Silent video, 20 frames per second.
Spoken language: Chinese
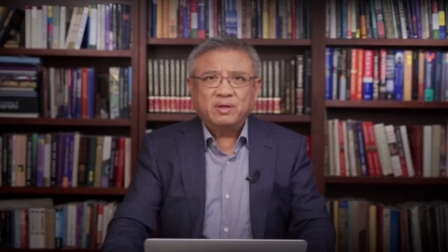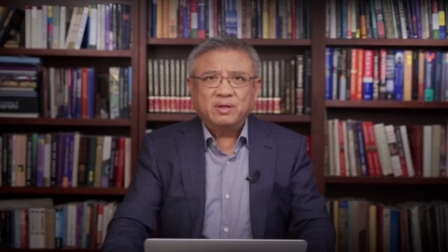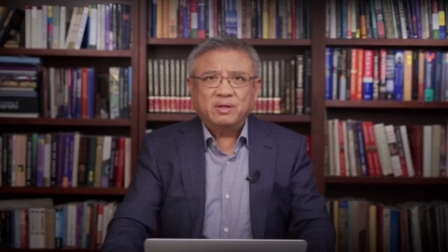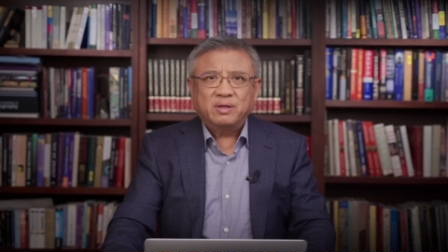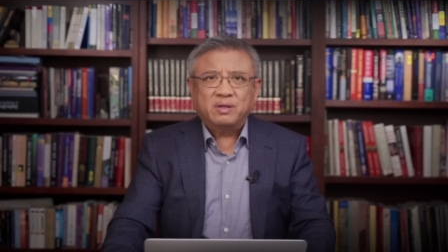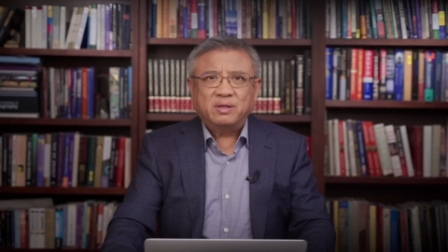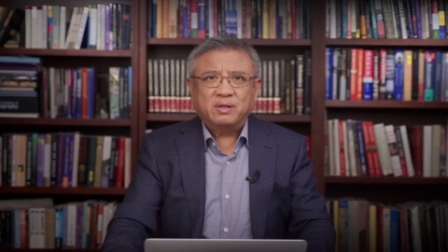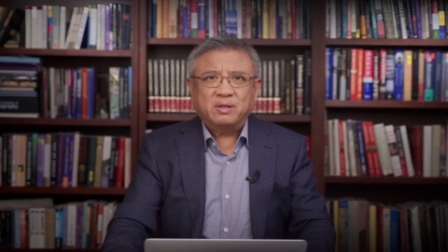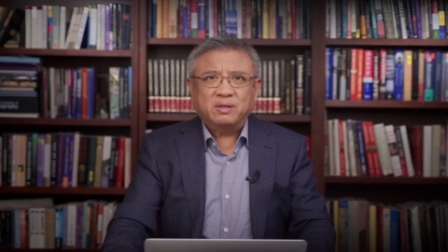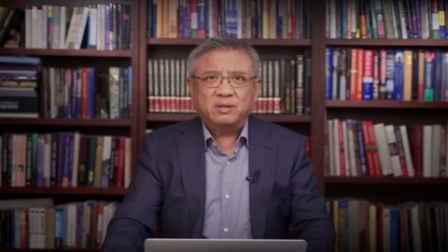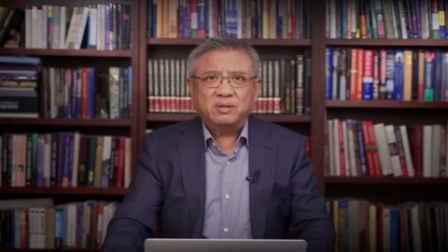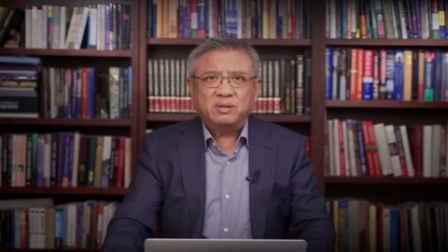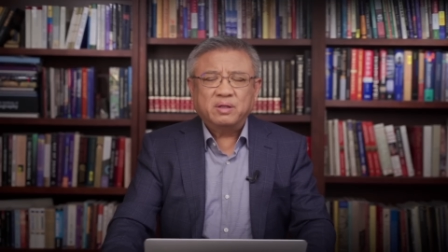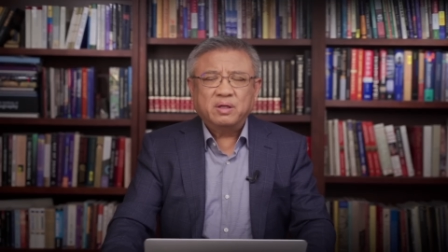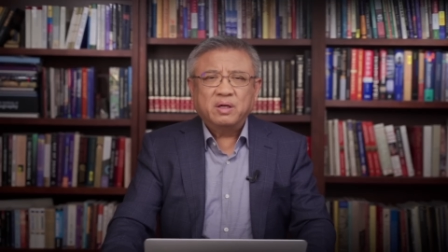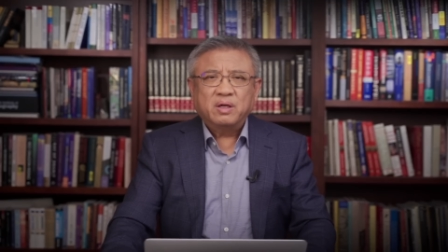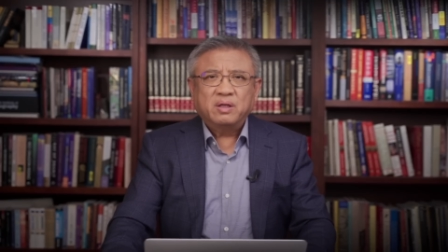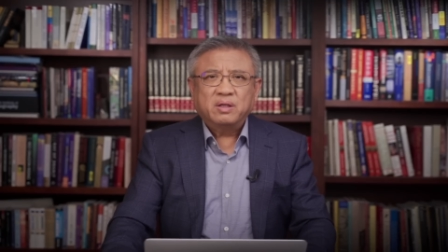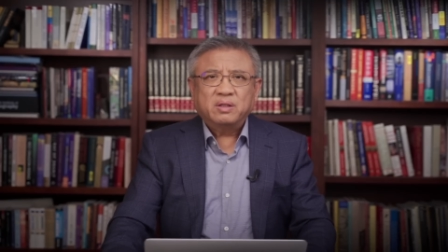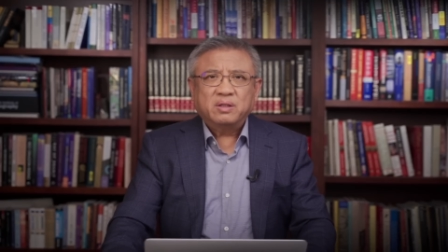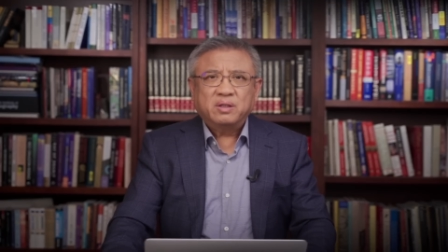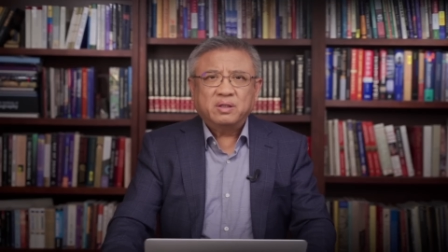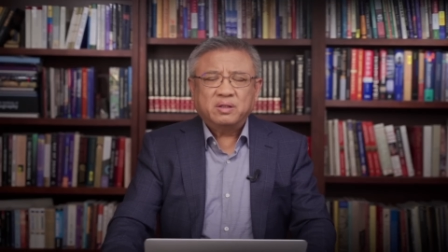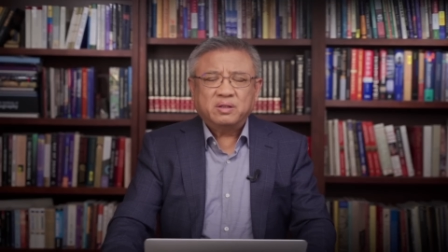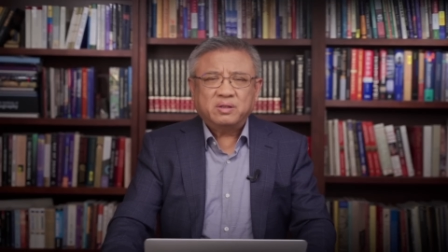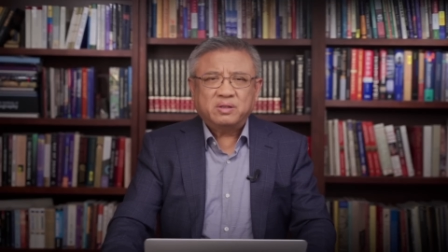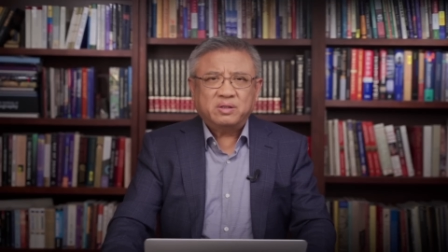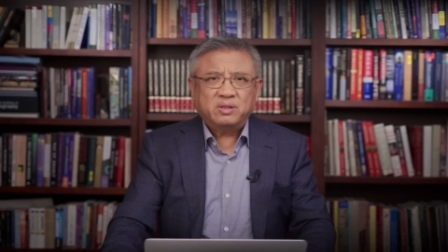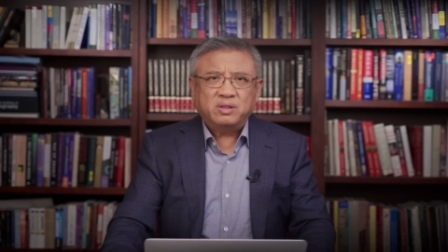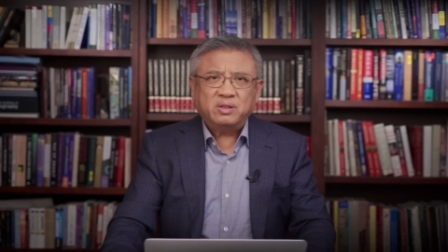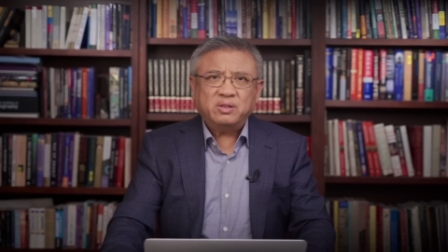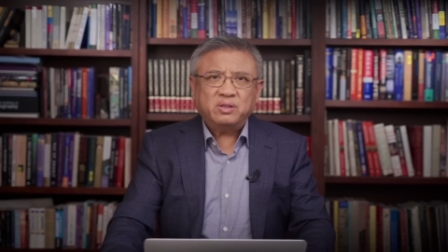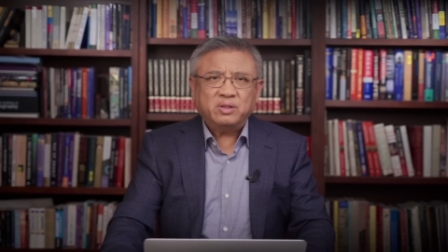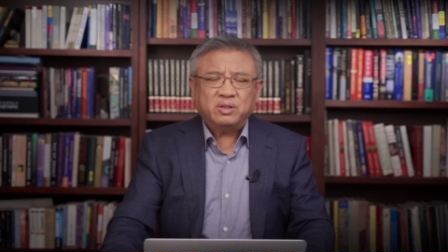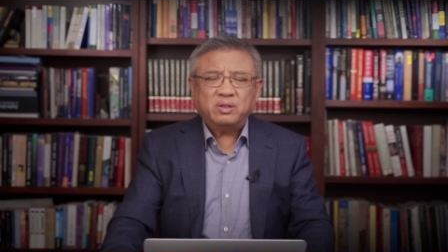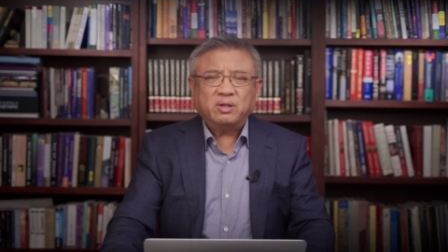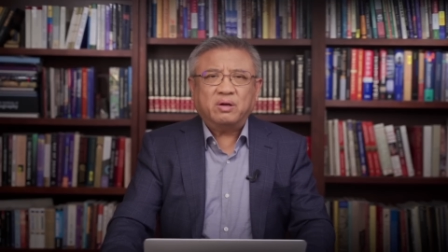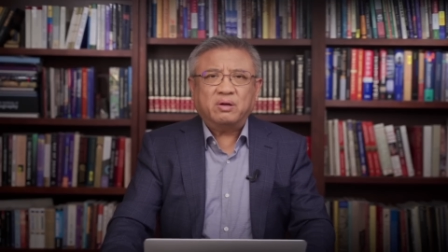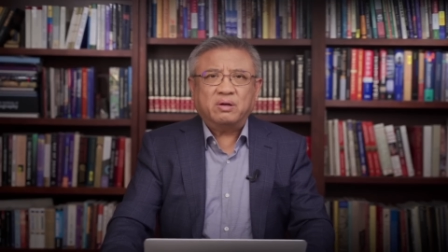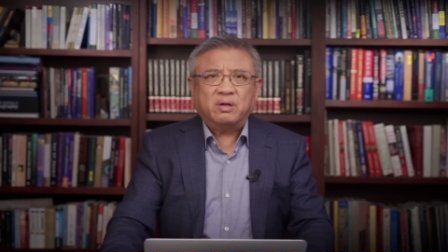呃，其实
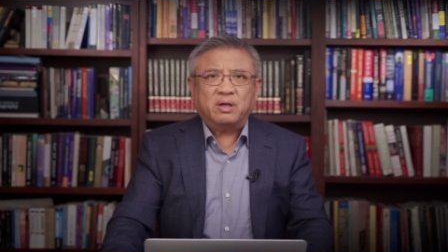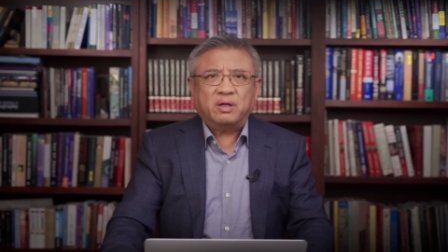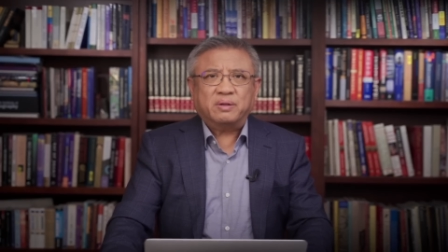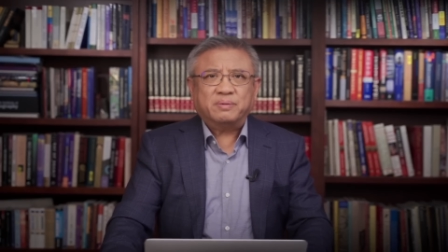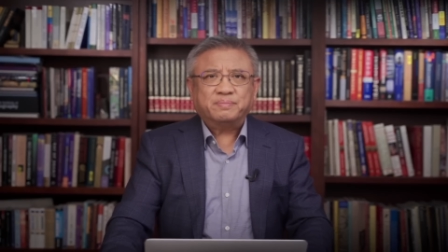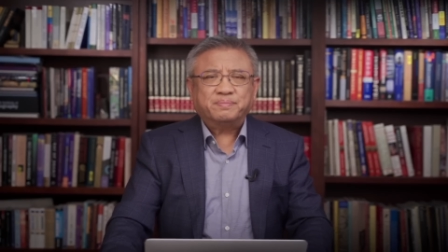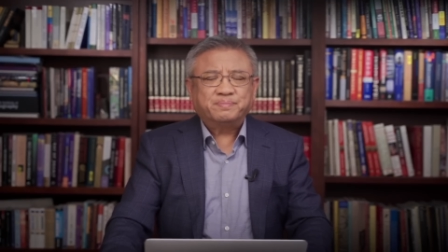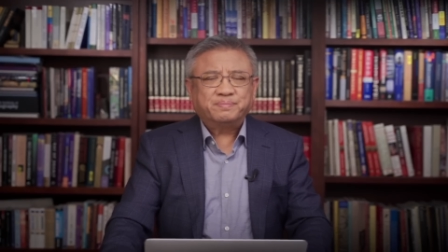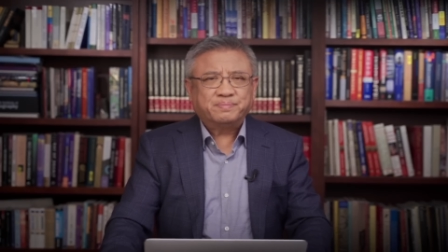到了